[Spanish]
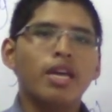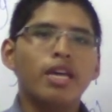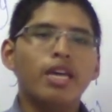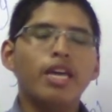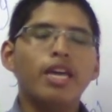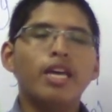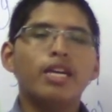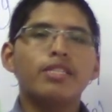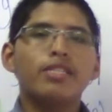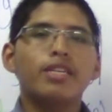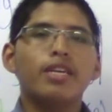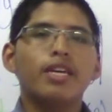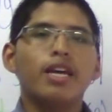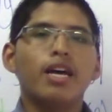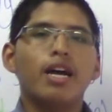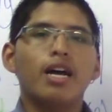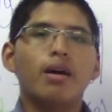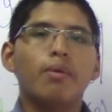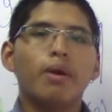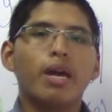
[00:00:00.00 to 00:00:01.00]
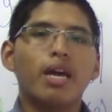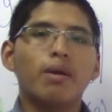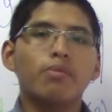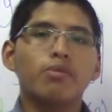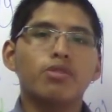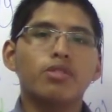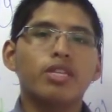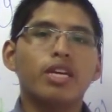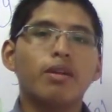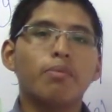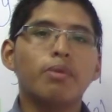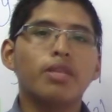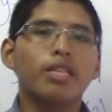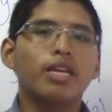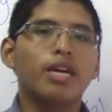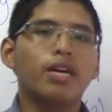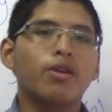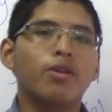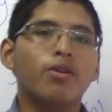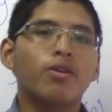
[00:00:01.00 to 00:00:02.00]
Y así habríamos
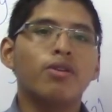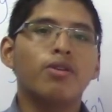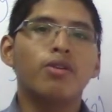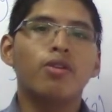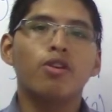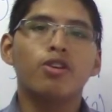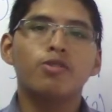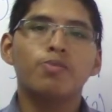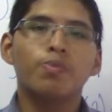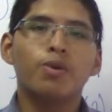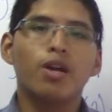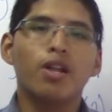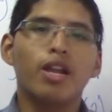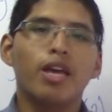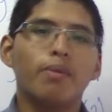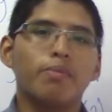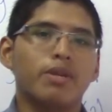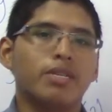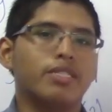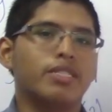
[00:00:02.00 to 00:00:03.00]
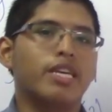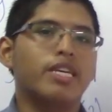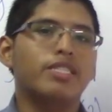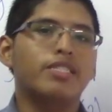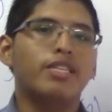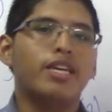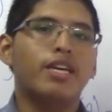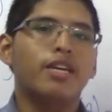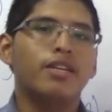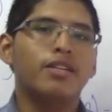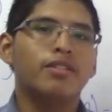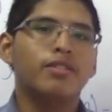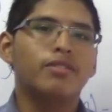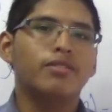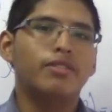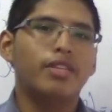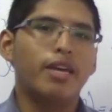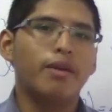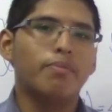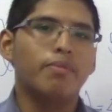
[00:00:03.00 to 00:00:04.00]
terminado los problemas de este
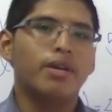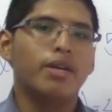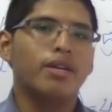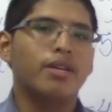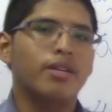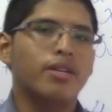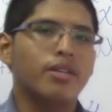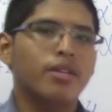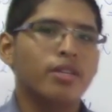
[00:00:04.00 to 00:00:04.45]
tema.